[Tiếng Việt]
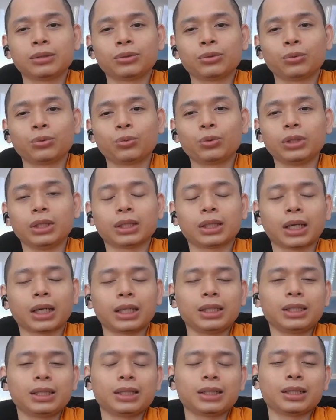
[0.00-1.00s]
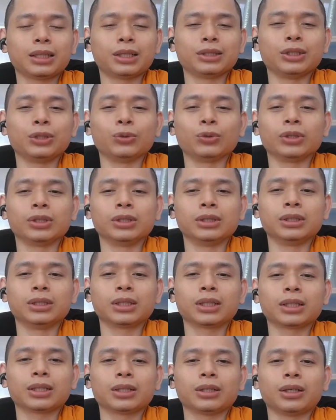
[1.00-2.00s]
quý vị thấy là nhiều người
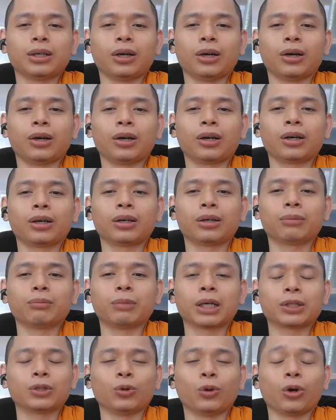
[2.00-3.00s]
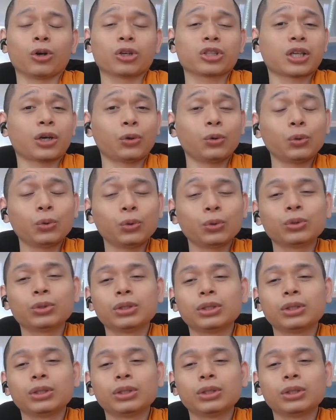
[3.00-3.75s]
họ mặc dù họ xấu